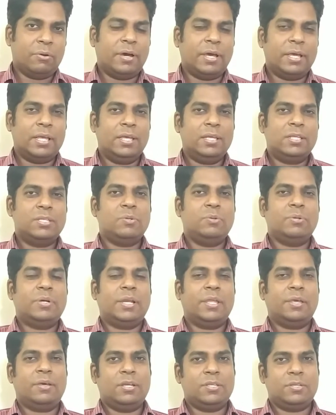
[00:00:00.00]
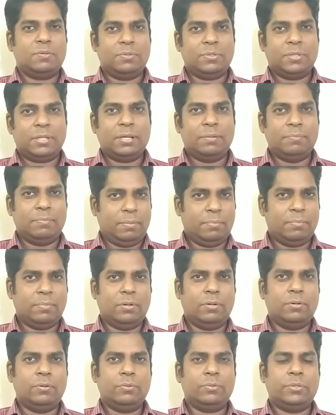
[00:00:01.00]
হয় হ্যাঁ চুলকানি হয় চমৎকার মানে,
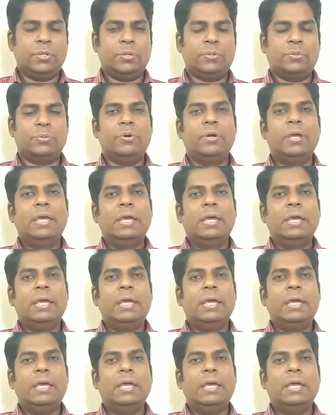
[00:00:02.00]
অতিরিক্ত